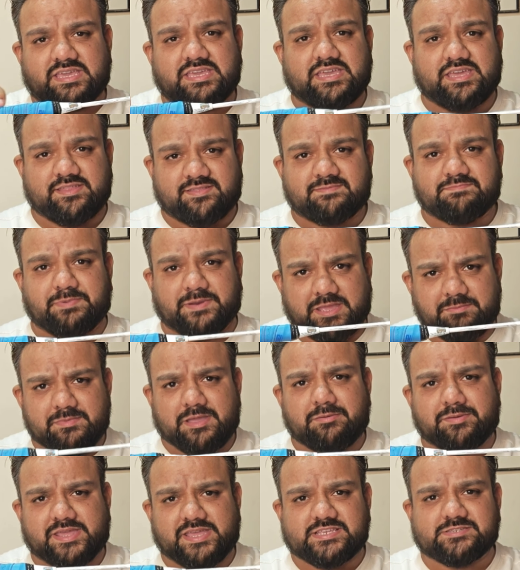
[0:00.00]
कि इस
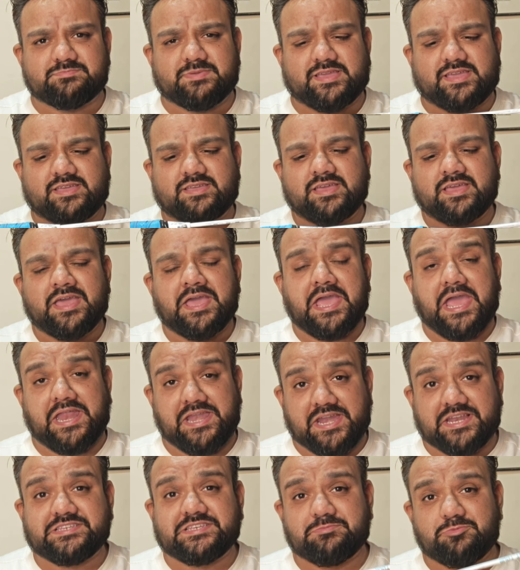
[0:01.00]
प्रीमियम रेंज में
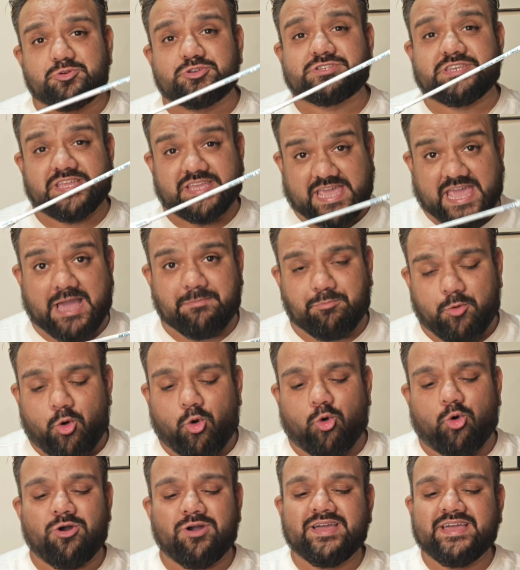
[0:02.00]
एनर्जी बूस्टिंग कैप
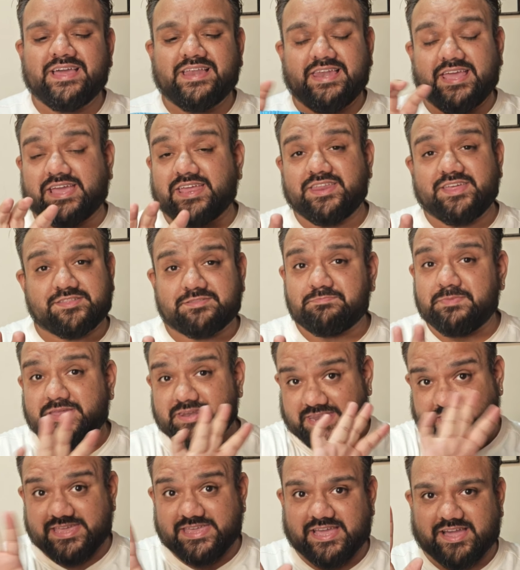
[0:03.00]
हो लेकिन इसमें
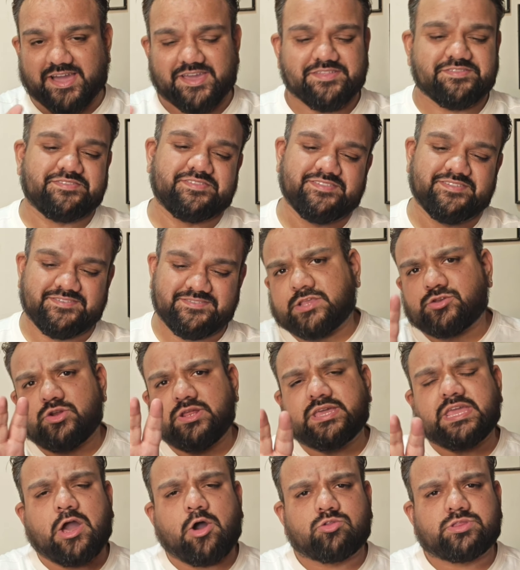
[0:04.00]
नहीं है गाइस
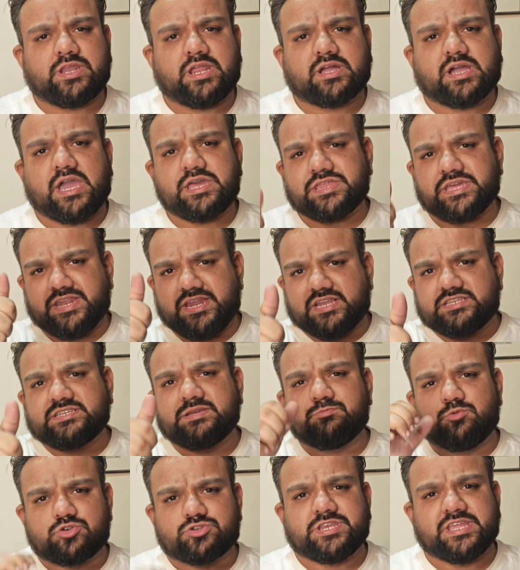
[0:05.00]
एक्चुअली क्या होता है ना गाइस
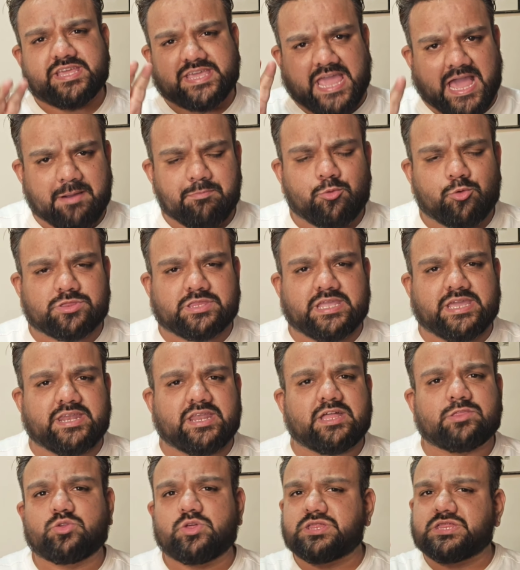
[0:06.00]
एनर्जी बूस्टिंग कैप होती है
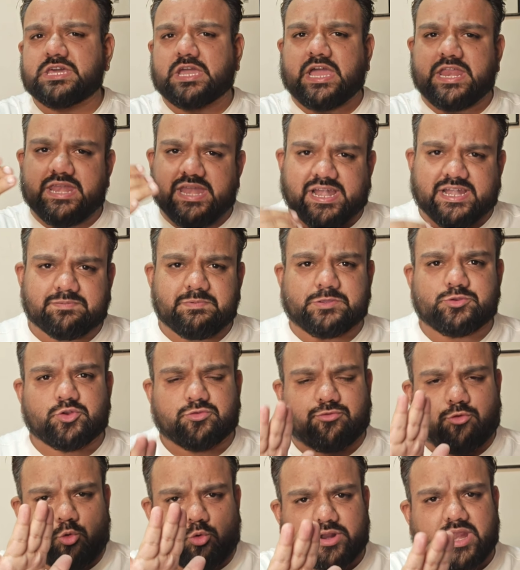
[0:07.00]
ना तो इससे नेट में
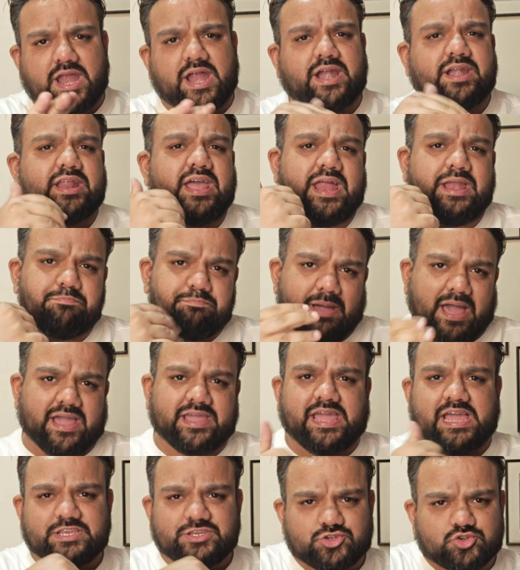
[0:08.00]
जो फोर हैंड एंड
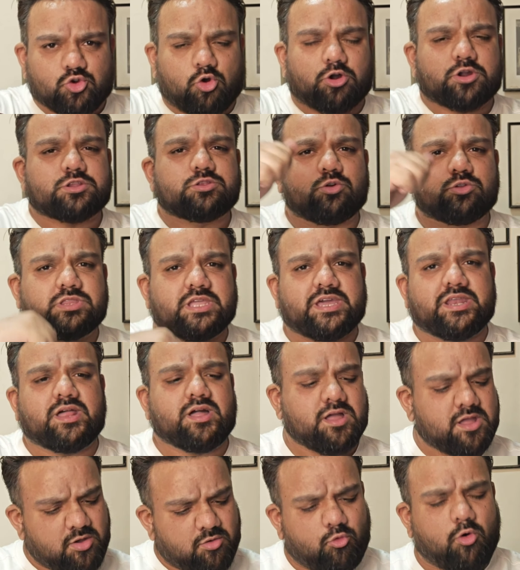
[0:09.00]
बैक हैंड शॉर्ट्स होते हैं
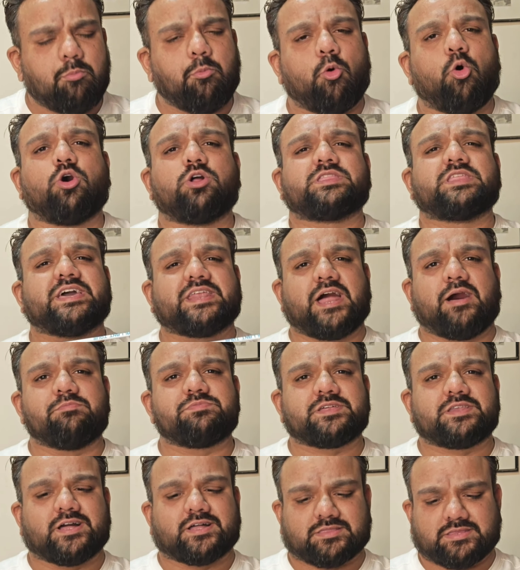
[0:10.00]
ना वो बहुत ही
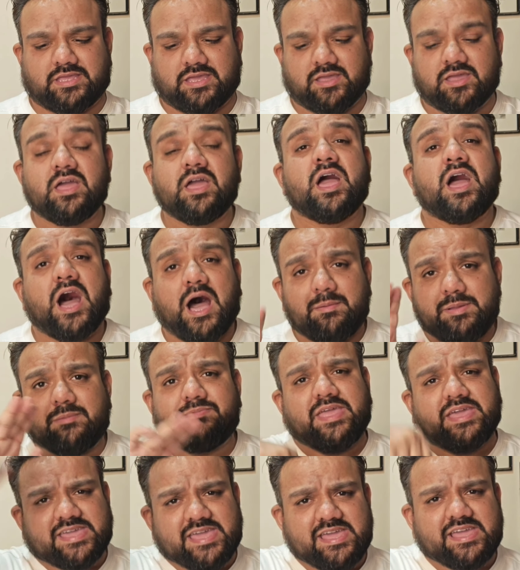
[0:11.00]
आराम से लगते हैं अभी
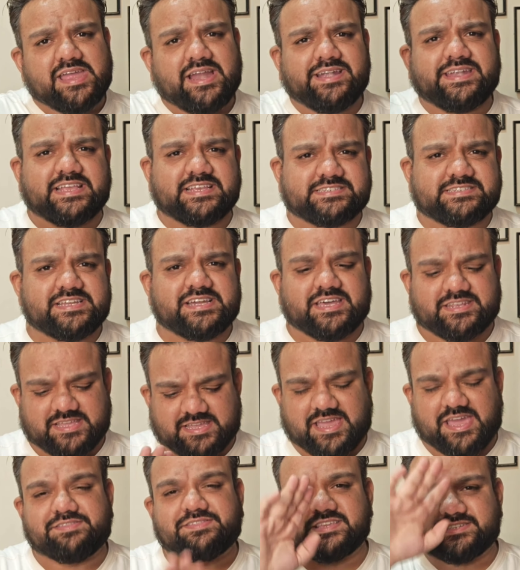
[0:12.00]
आप देखेंगे टेस्टिंग
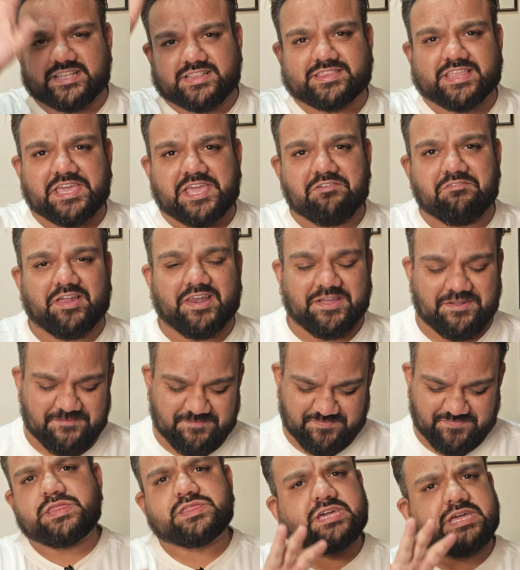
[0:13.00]
करके कैसा चलता है ये वाला
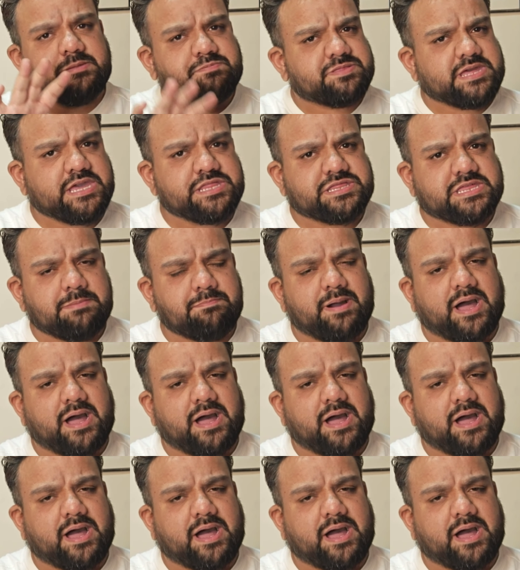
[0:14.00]
इस ग्रिप साइज की